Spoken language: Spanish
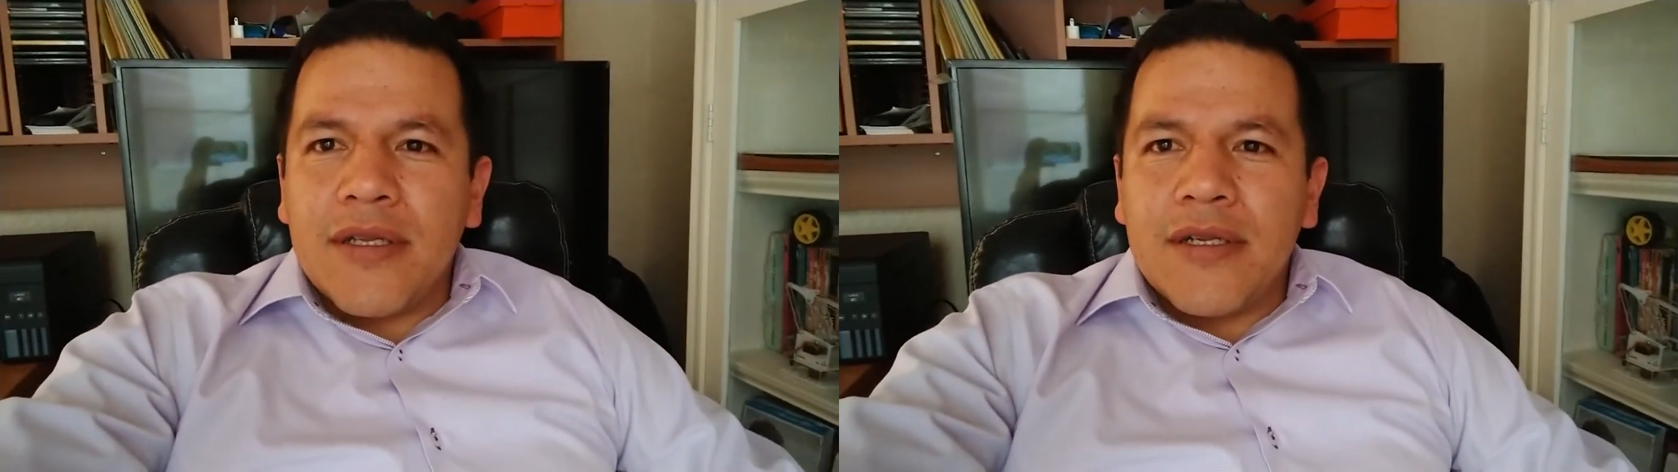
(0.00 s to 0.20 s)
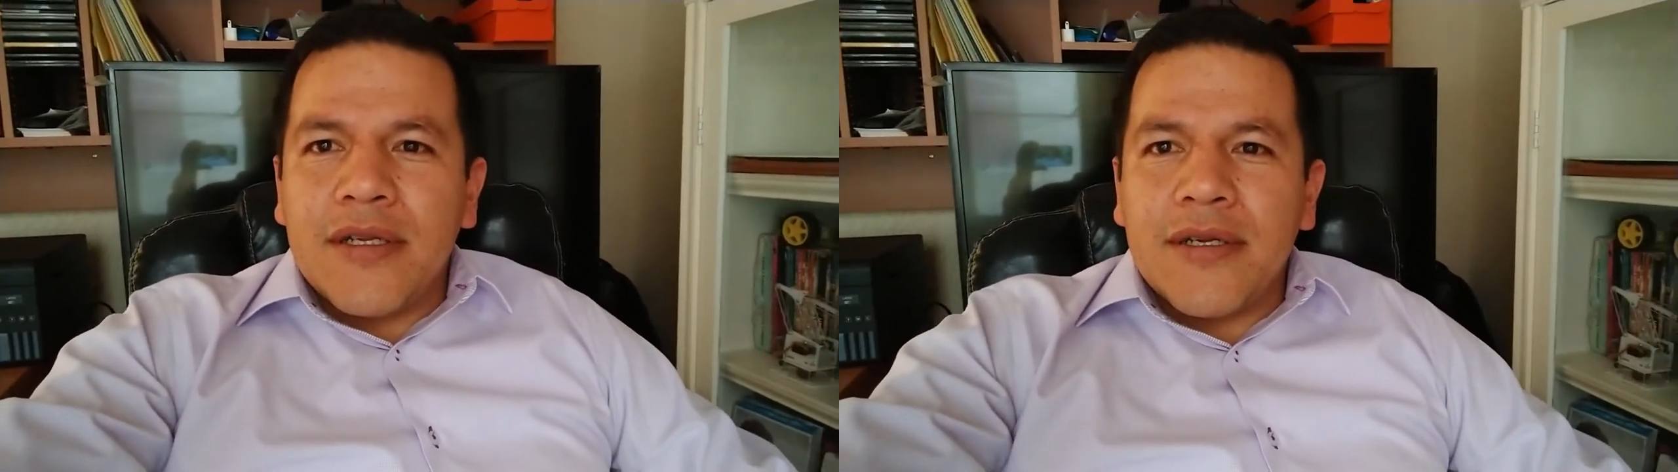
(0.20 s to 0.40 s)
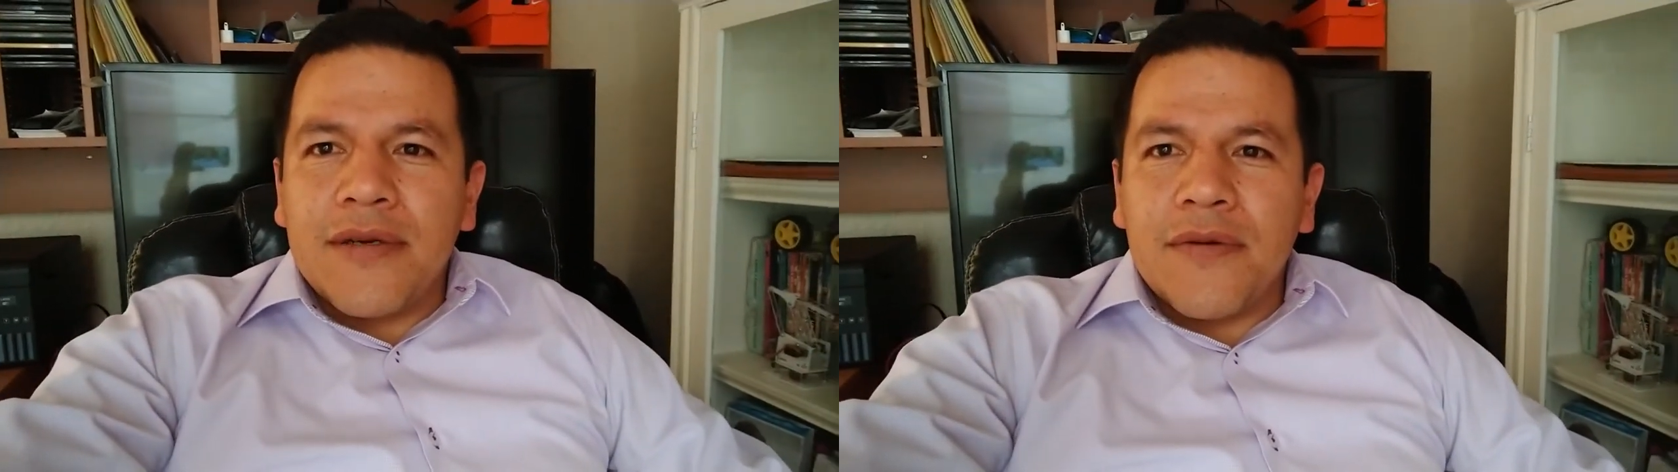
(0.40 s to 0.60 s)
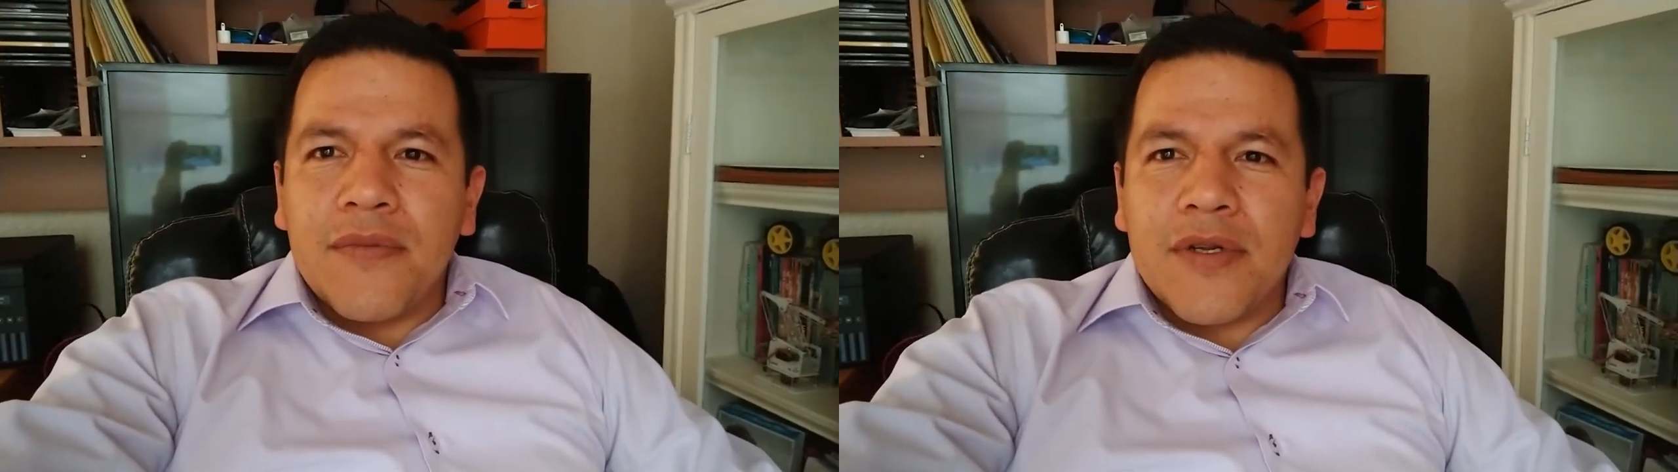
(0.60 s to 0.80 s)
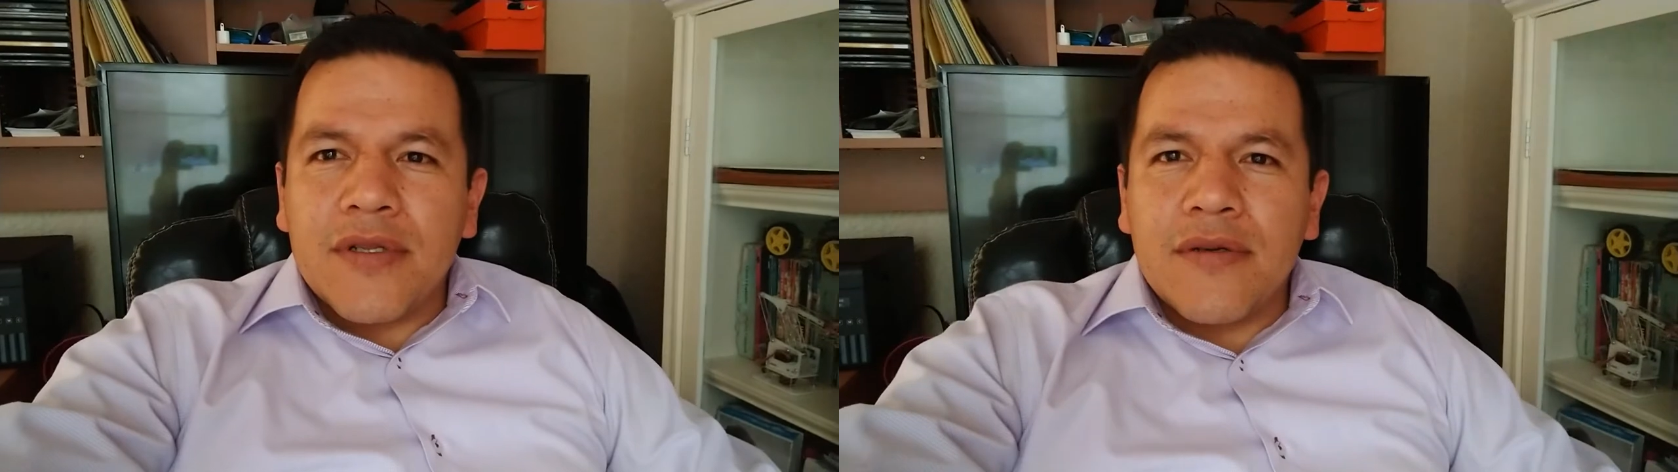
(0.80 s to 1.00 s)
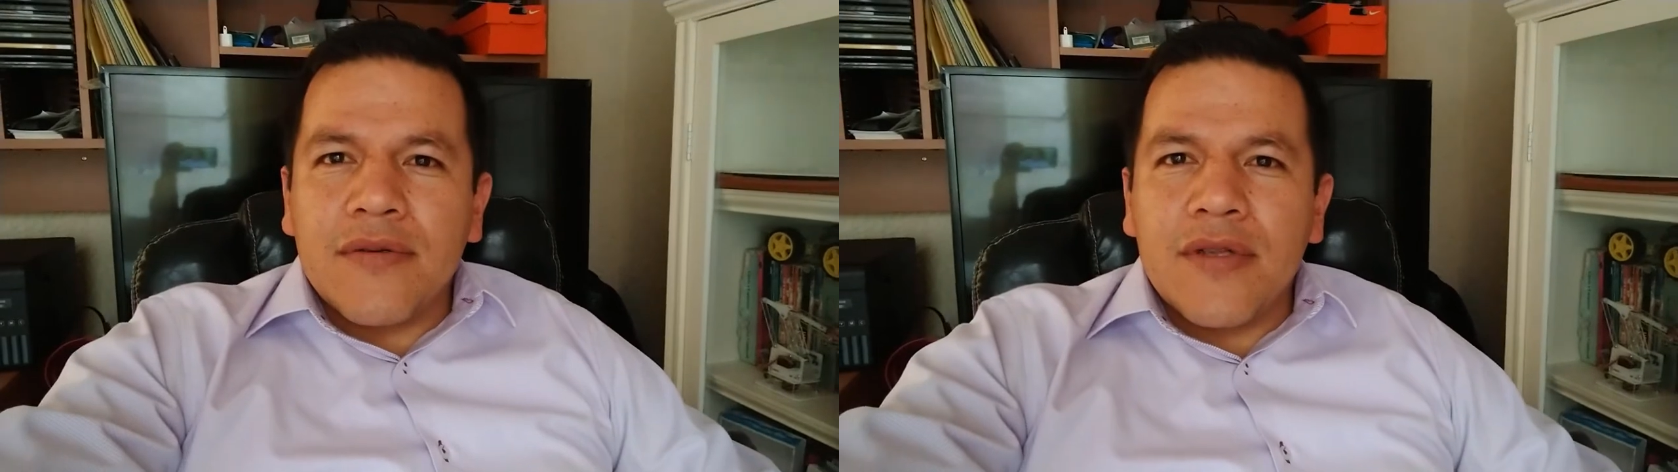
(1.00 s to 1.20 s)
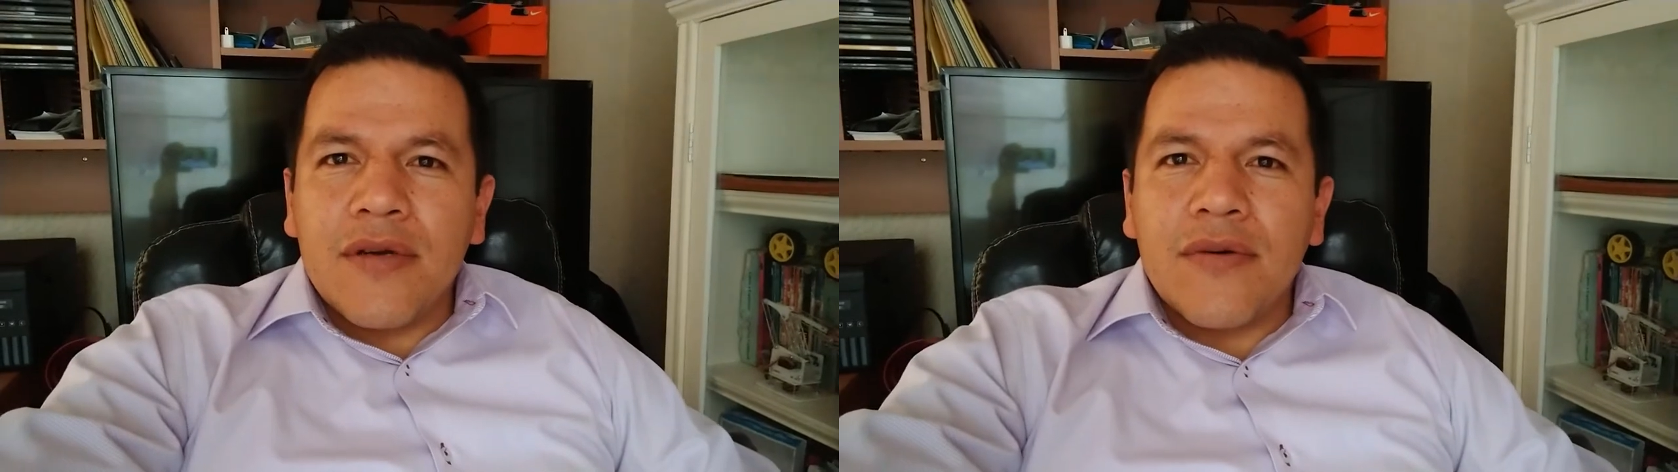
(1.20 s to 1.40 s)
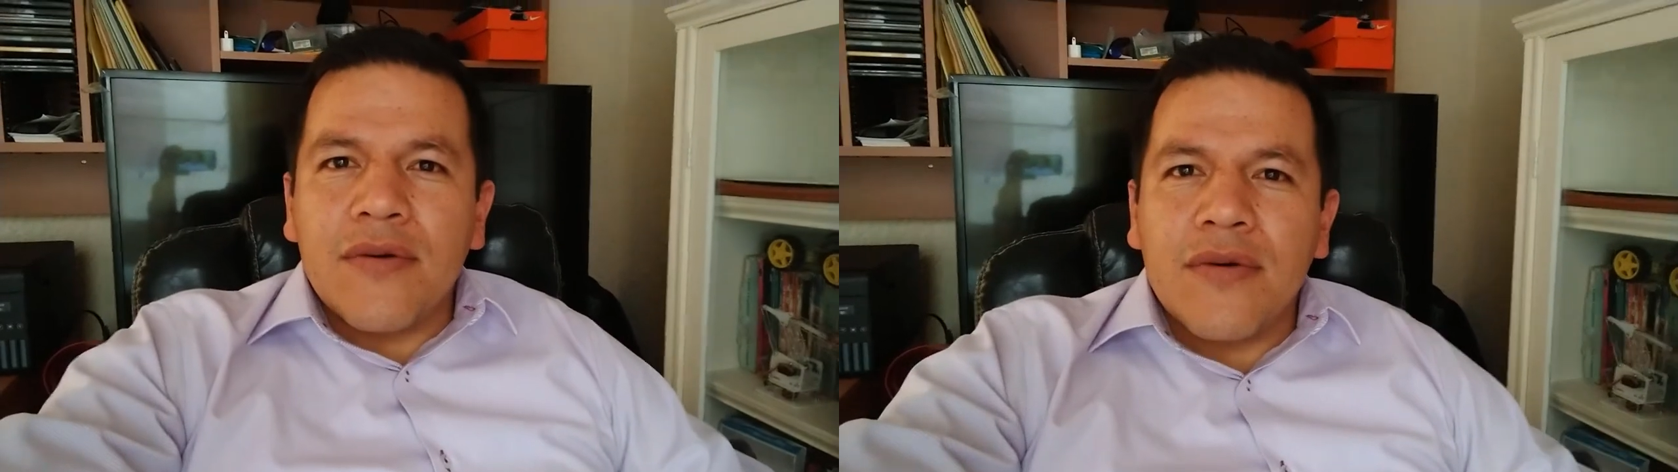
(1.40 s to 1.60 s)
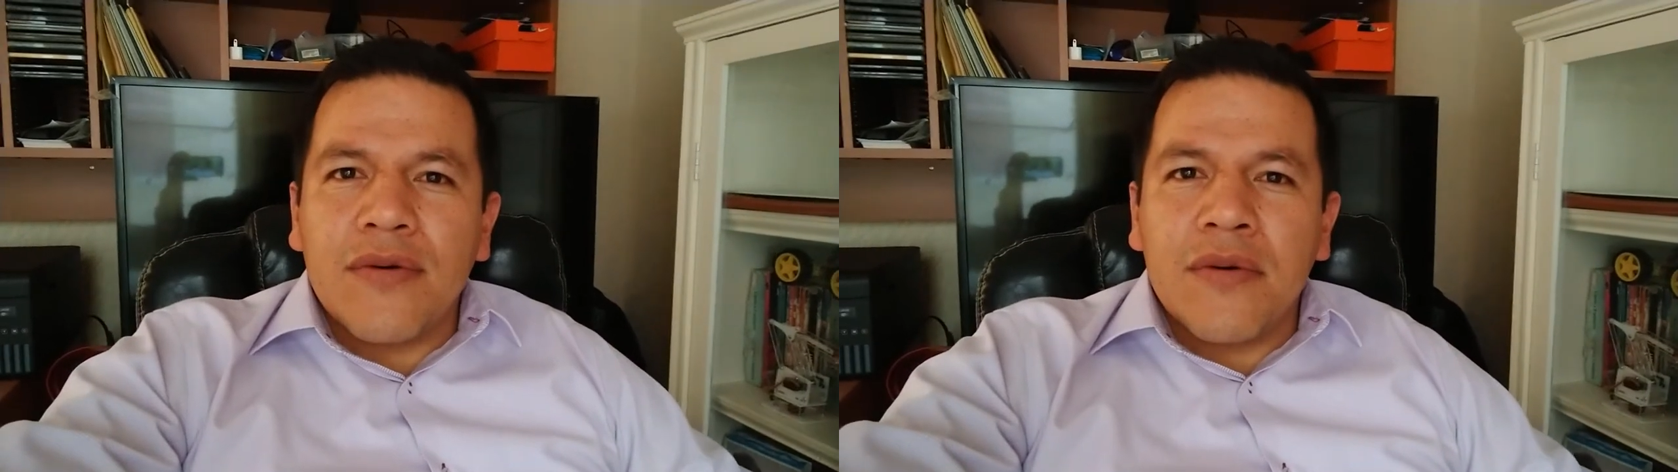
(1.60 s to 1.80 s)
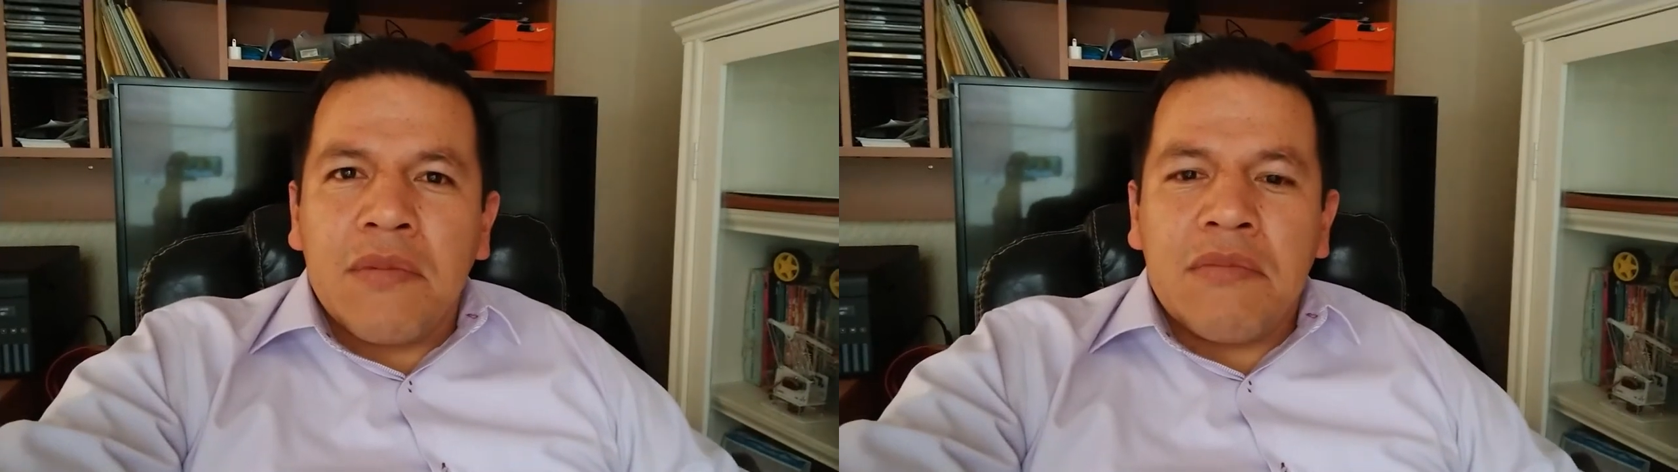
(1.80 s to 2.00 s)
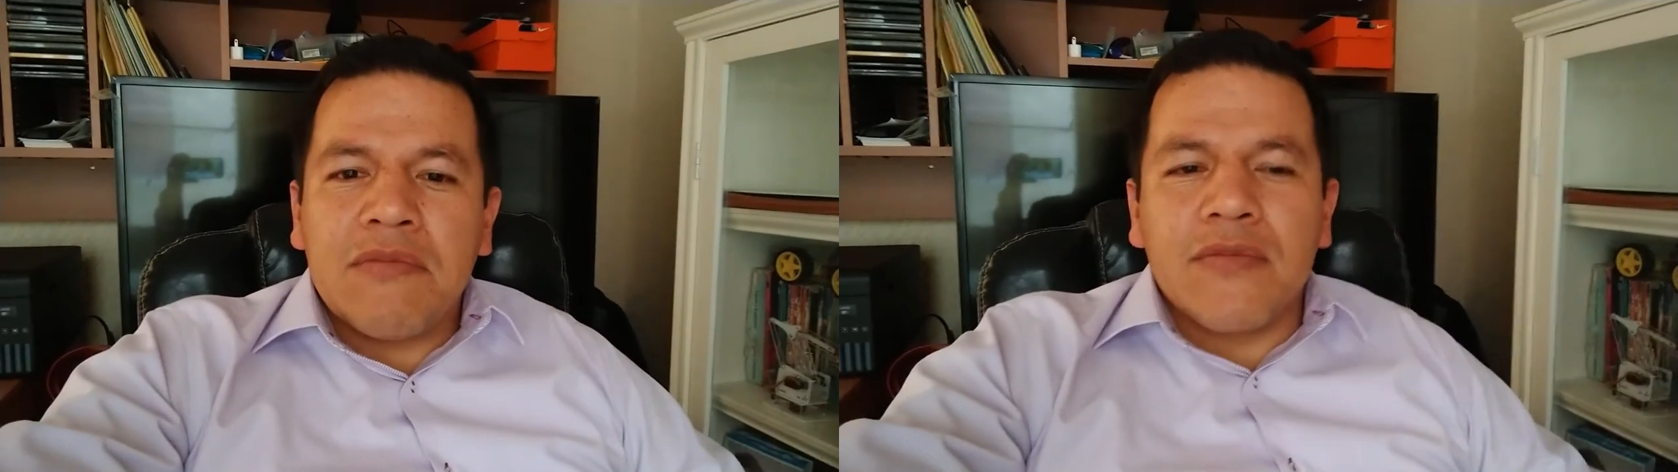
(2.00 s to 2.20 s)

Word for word: tiene compartir contigo